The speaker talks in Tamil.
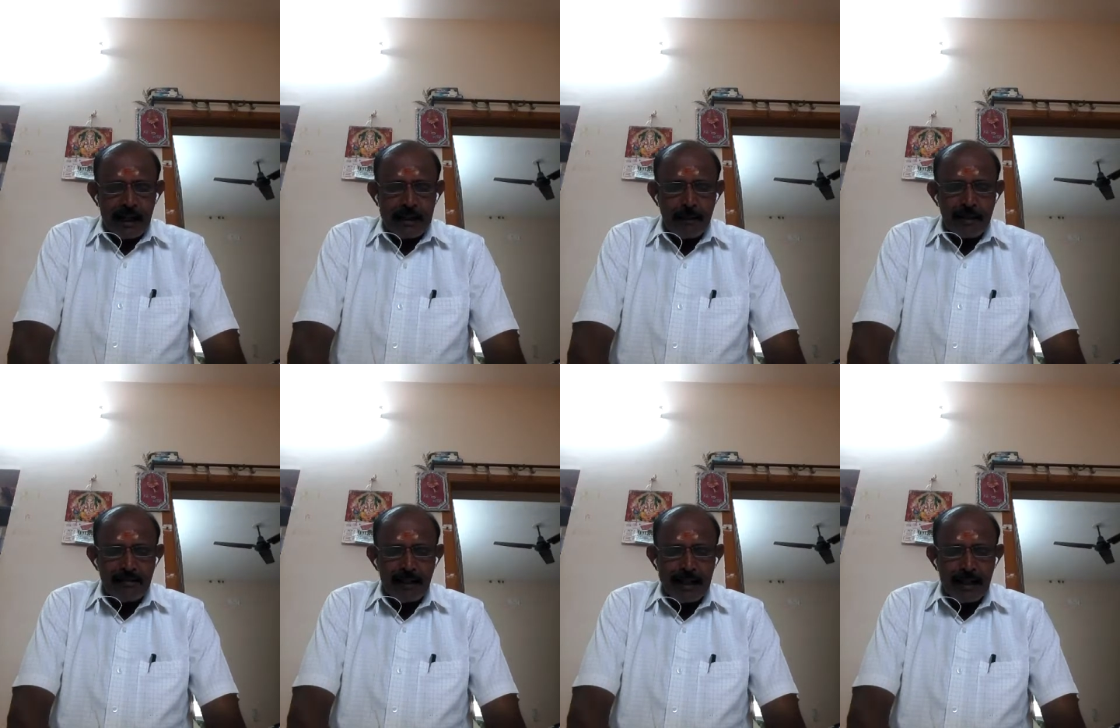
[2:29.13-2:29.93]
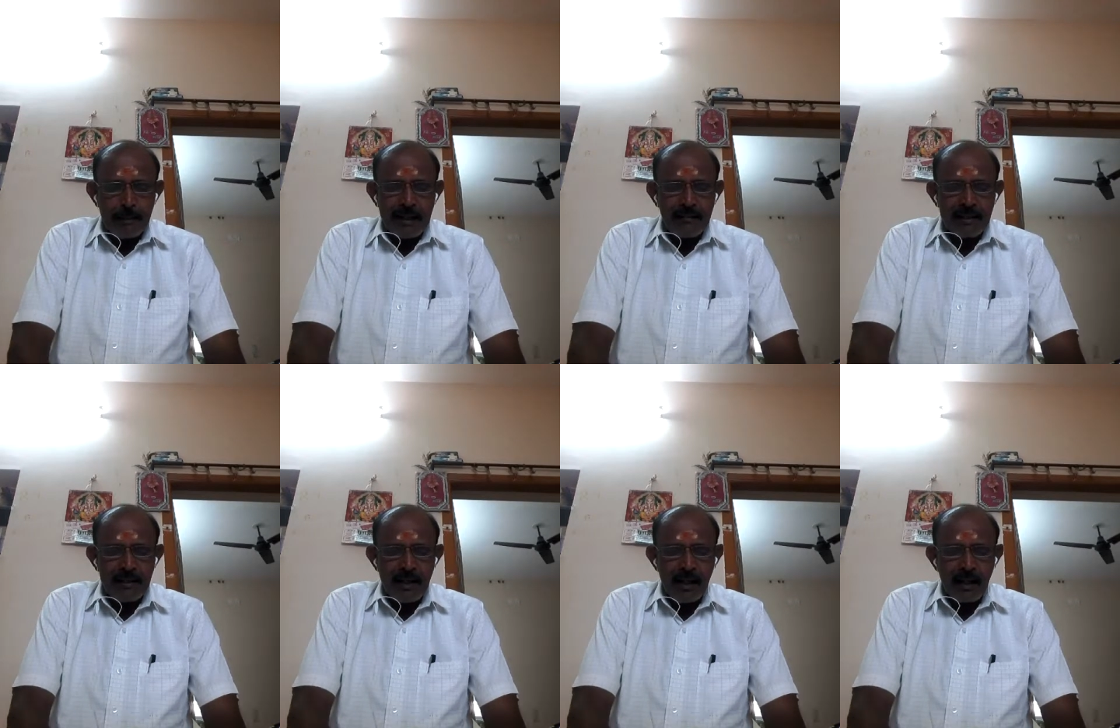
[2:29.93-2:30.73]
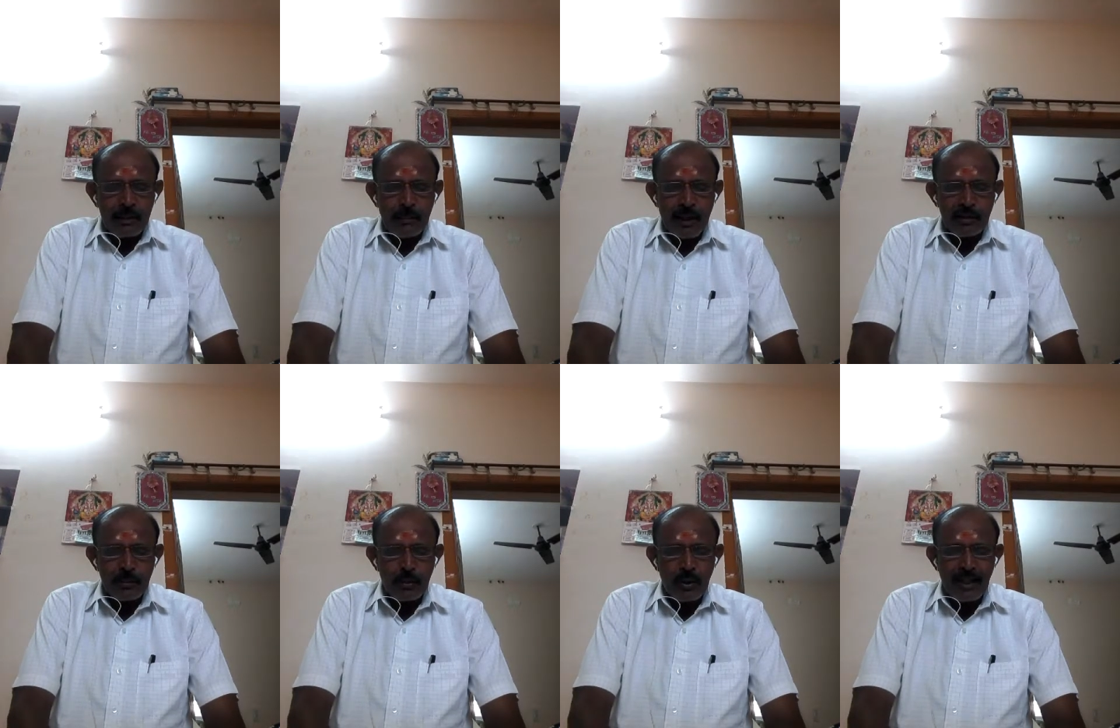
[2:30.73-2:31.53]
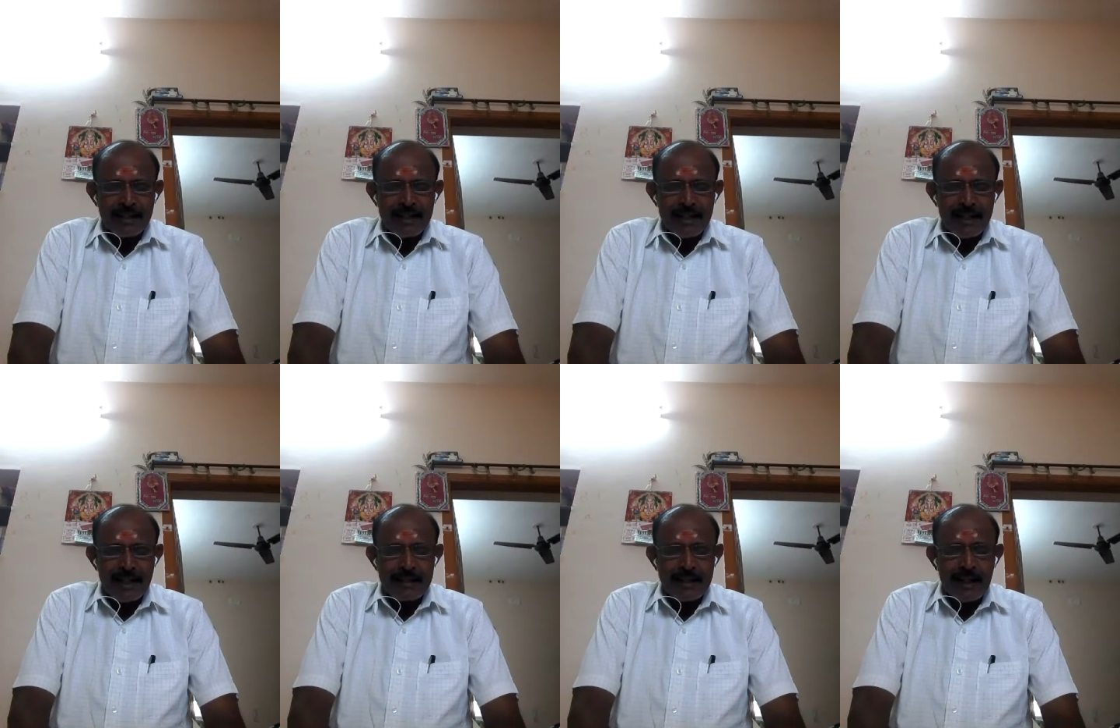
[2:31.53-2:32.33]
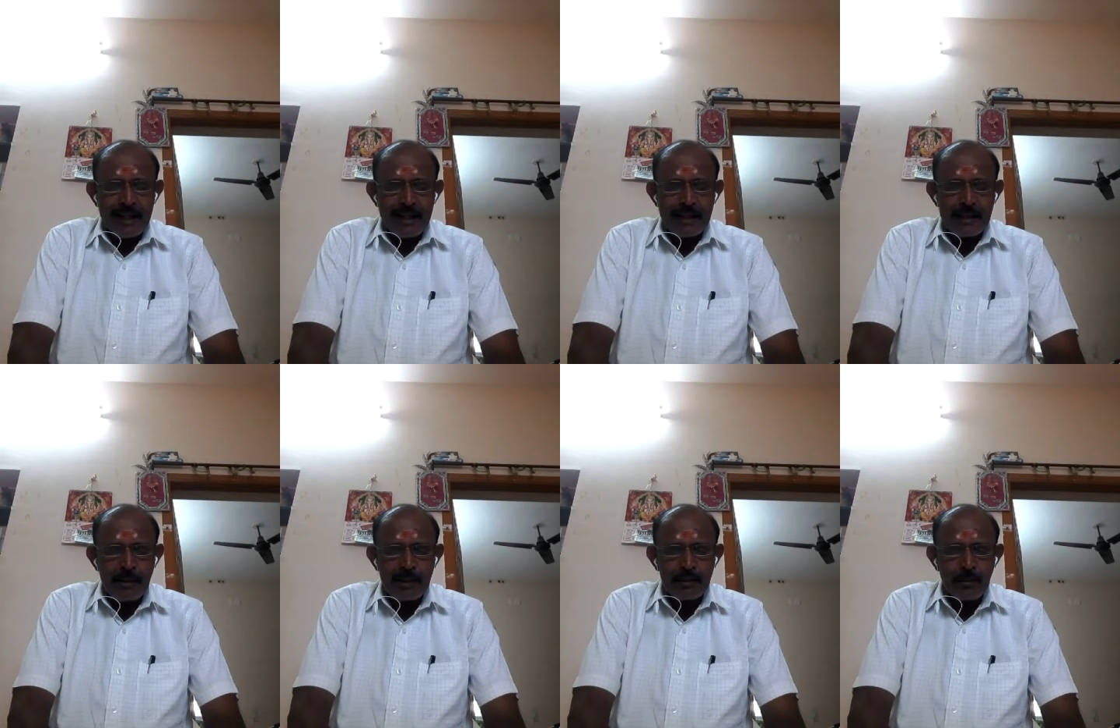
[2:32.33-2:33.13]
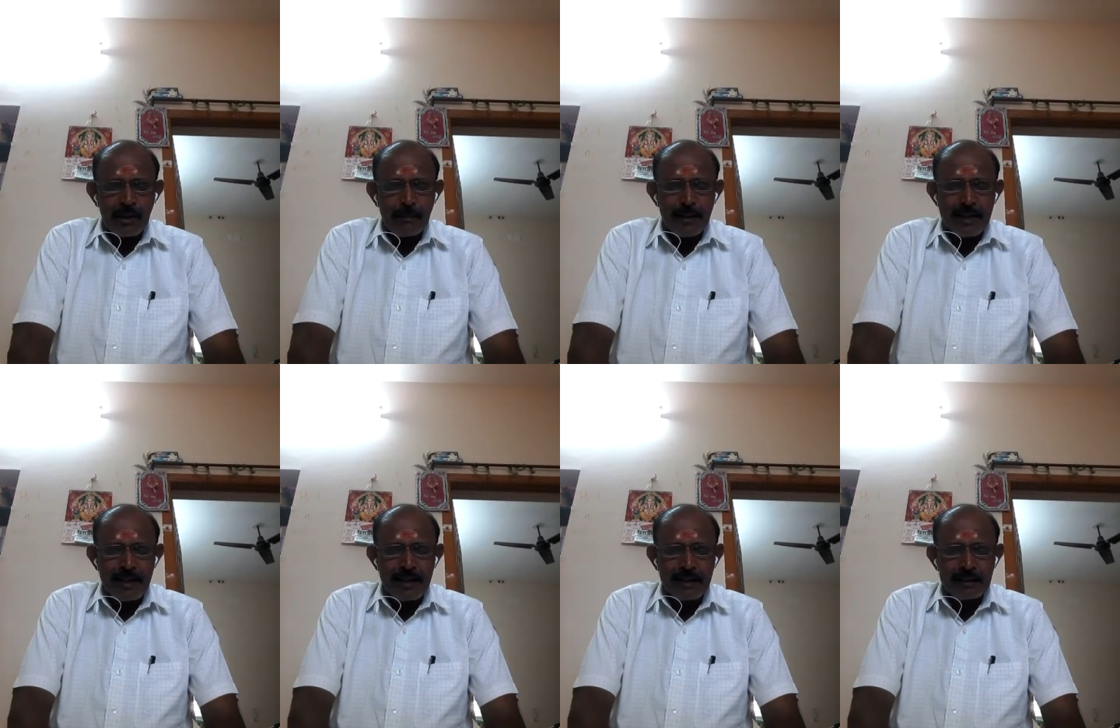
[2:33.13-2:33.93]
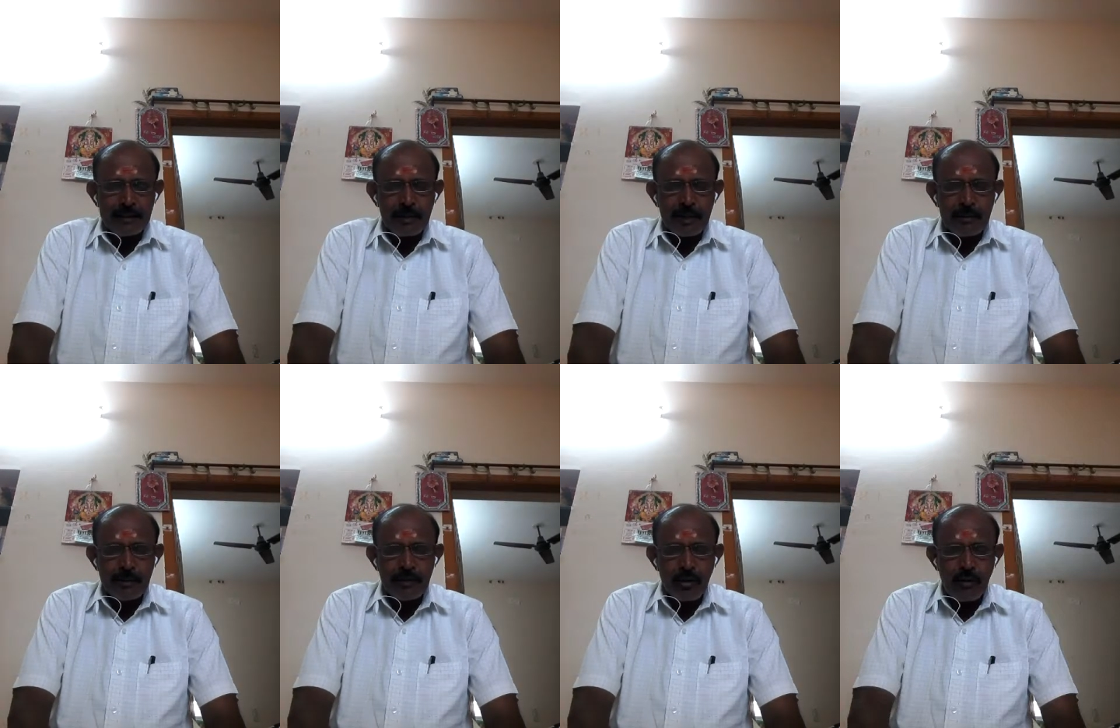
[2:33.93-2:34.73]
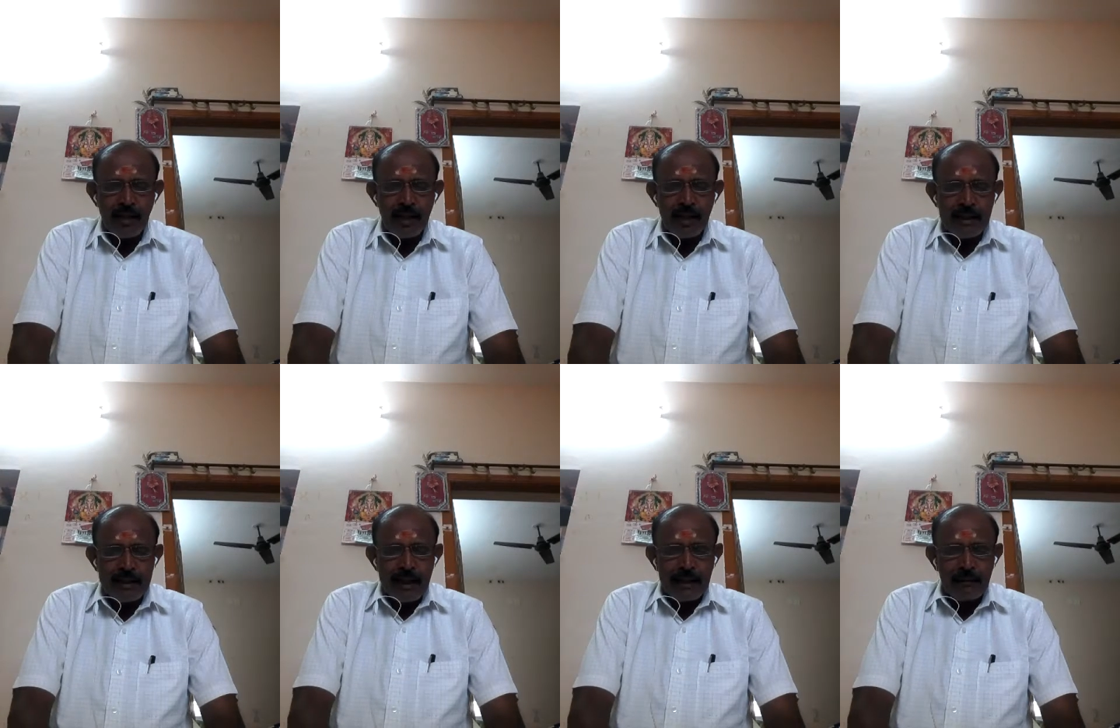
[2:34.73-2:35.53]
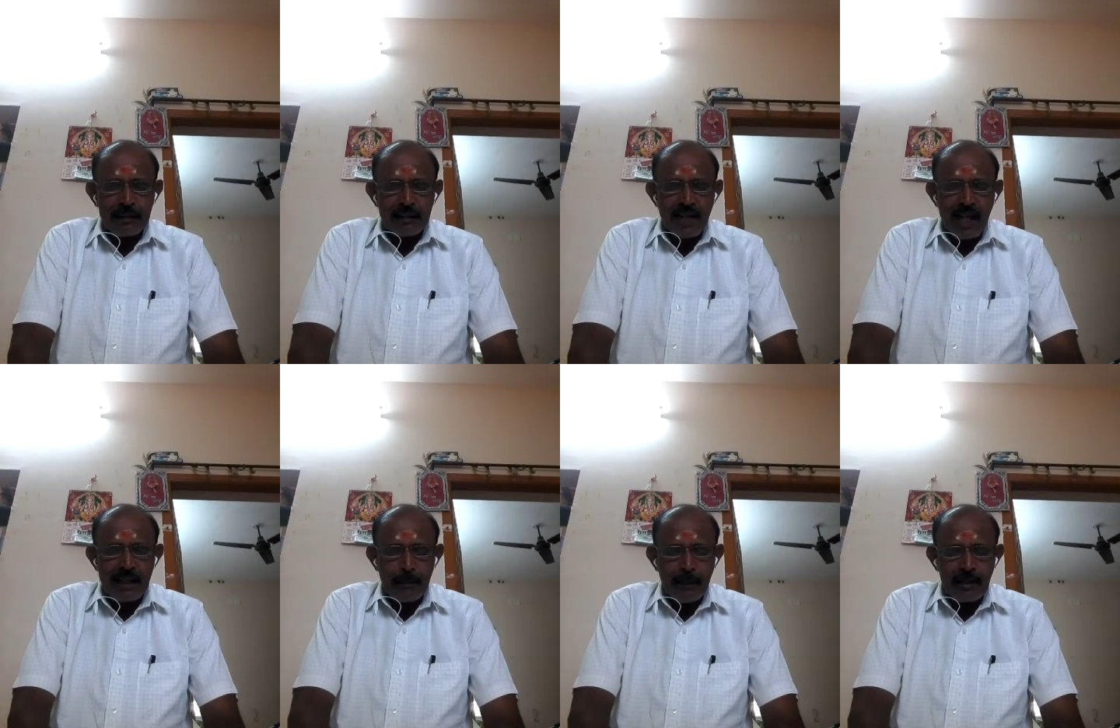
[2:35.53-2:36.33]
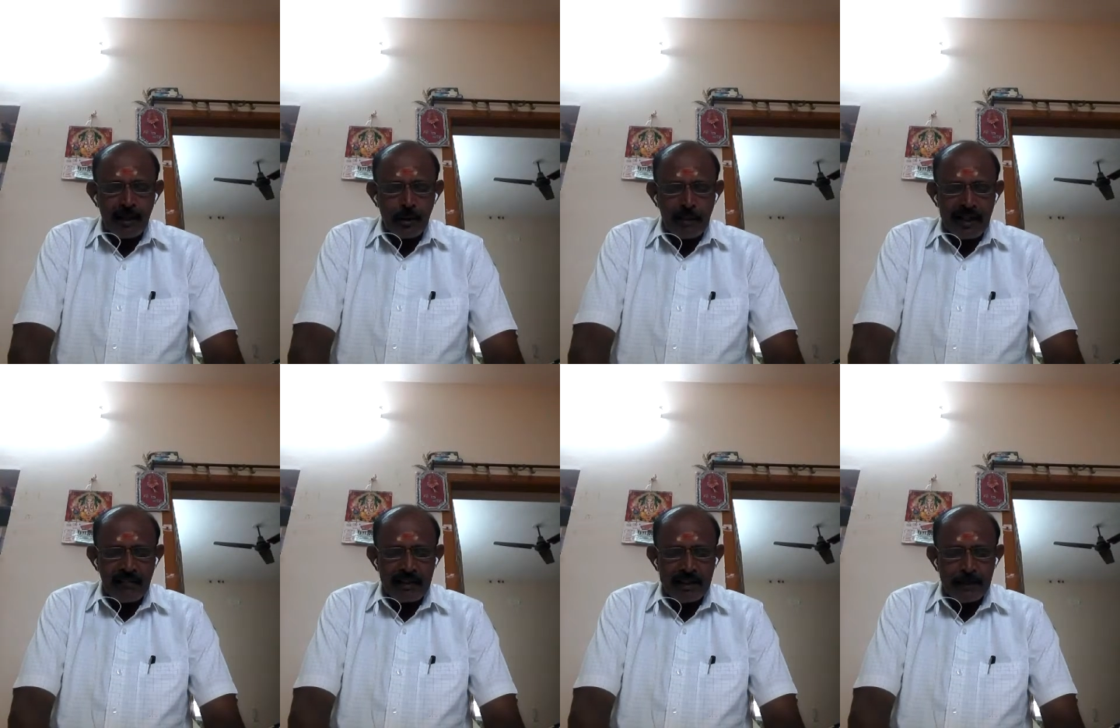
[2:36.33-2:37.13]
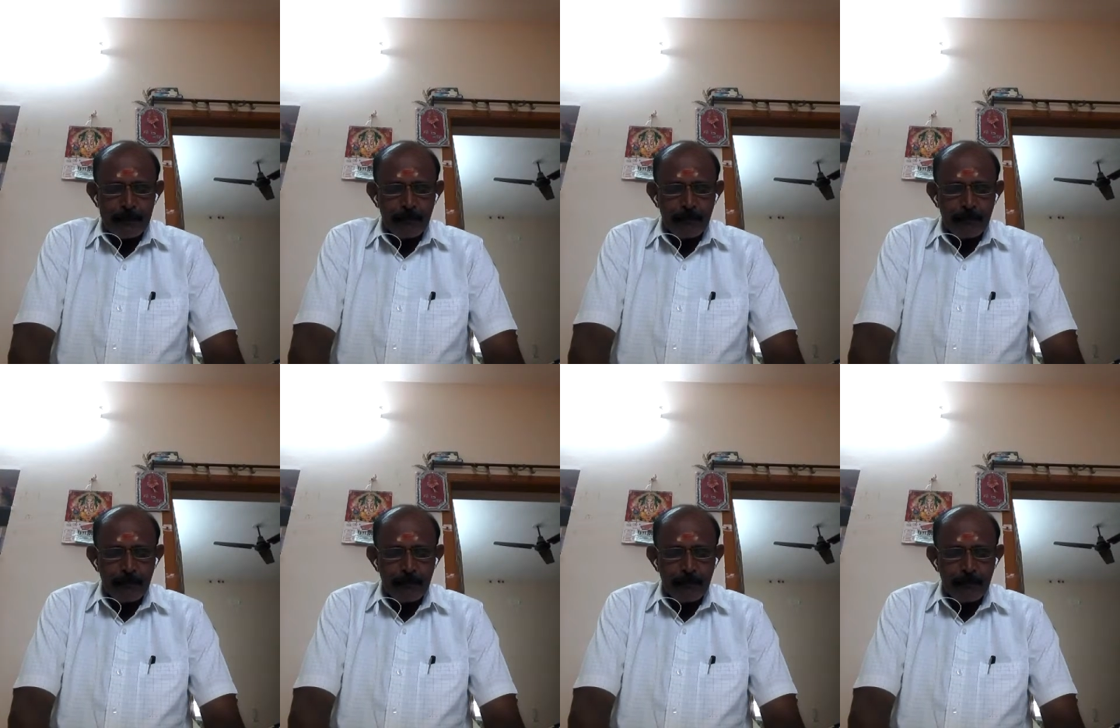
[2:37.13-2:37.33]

அதே மாதிரி சனிக்கிழமைக்கு வந்ததுன்னா அந்த மாதம் பூரா என்னன்னே தெரில எனக்கு இந்த மாதம் பூரா இப்படியே இருக்குது கஷ்டமாக இருக்குது அப்படின்னு சொல்லுவாங்க அது வந்து ஜாதகம் பார்க்குறக்கும் நீங்கள் வந்து